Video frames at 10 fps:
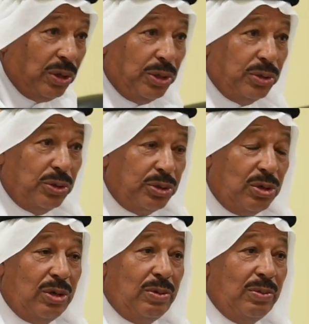
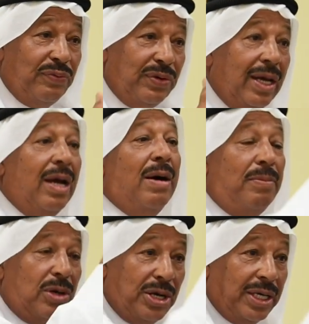حدودهم وفي
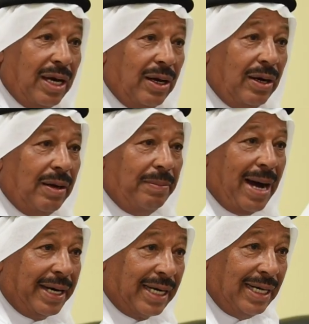مكان آه،
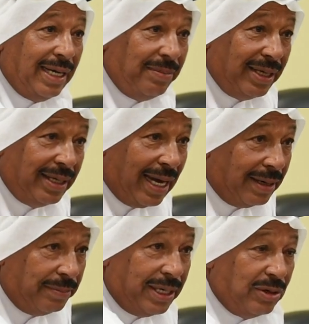بحر اقليمي
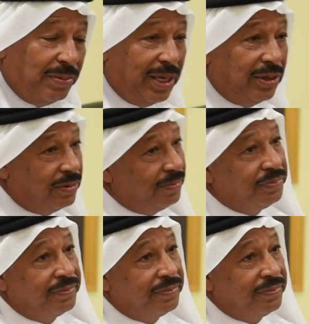يعني بيننا وبينهم